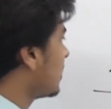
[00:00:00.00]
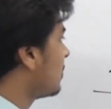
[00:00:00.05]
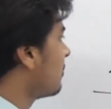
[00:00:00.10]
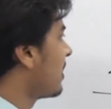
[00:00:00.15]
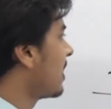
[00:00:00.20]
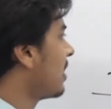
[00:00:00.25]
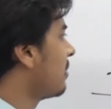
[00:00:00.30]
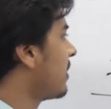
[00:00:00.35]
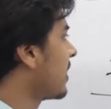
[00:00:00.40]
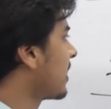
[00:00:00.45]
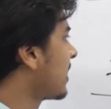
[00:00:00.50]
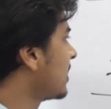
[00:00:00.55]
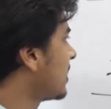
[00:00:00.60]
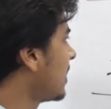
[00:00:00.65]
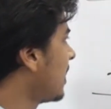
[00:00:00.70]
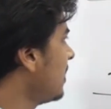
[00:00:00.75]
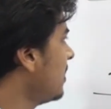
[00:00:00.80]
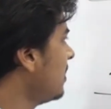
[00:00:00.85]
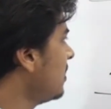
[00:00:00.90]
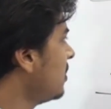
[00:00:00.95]
वाला वाक्य था
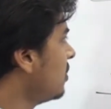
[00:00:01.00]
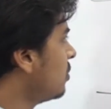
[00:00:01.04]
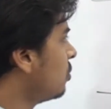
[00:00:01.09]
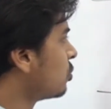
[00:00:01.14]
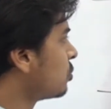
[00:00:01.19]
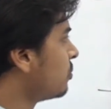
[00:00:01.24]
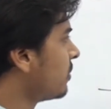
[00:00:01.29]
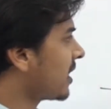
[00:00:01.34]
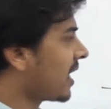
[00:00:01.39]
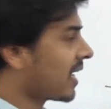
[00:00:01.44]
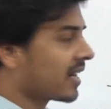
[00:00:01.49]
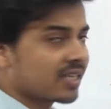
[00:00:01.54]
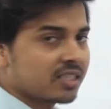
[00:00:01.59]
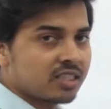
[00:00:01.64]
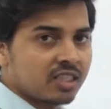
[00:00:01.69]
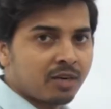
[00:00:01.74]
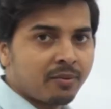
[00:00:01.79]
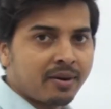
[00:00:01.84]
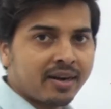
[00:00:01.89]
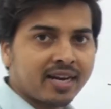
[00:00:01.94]
उसमें कारक
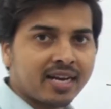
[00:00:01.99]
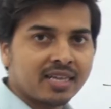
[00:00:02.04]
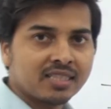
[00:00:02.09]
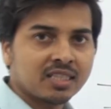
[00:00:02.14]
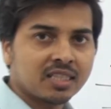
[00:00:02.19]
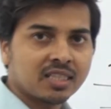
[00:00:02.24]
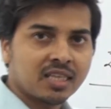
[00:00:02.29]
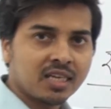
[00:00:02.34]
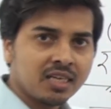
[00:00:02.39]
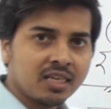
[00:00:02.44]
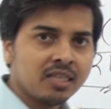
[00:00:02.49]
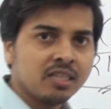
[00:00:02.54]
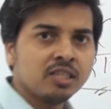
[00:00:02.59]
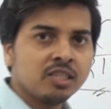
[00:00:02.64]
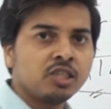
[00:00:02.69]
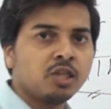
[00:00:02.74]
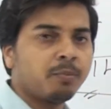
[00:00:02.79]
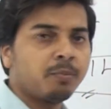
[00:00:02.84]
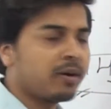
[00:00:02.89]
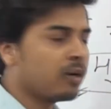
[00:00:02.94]
चिन्ह हमारे कैसे थे
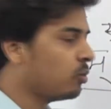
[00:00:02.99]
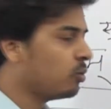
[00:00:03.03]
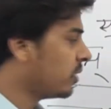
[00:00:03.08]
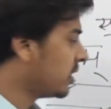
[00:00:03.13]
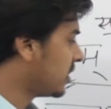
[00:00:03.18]
छिपे हुए